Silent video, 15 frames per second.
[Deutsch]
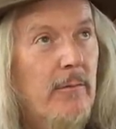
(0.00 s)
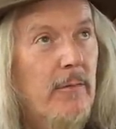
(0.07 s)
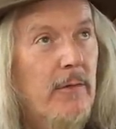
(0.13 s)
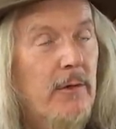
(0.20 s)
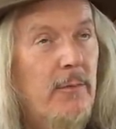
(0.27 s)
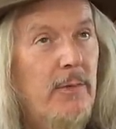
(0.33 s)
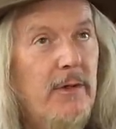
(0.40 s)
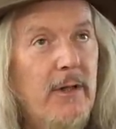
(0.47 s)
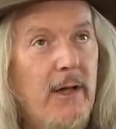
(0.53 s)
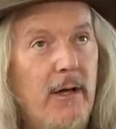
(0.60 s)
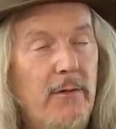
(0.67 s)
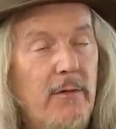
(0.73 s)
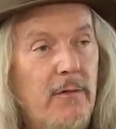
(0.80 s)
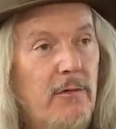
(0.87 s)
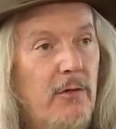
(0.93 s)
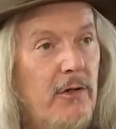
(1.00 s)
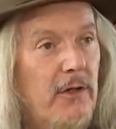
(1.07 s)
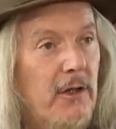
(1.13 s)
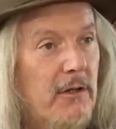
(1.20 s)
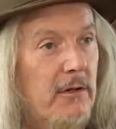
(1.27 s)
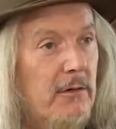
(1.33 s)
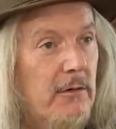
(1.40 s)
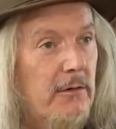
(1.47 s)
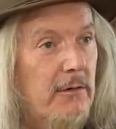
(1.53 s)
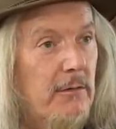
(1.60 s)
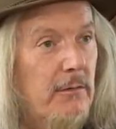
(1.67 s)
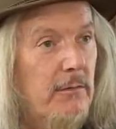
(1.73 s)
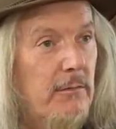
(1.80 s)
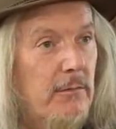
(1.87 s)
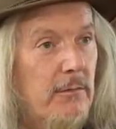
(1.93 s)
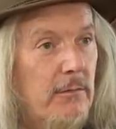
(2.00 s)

Ich bin nach wie vor in der Kirche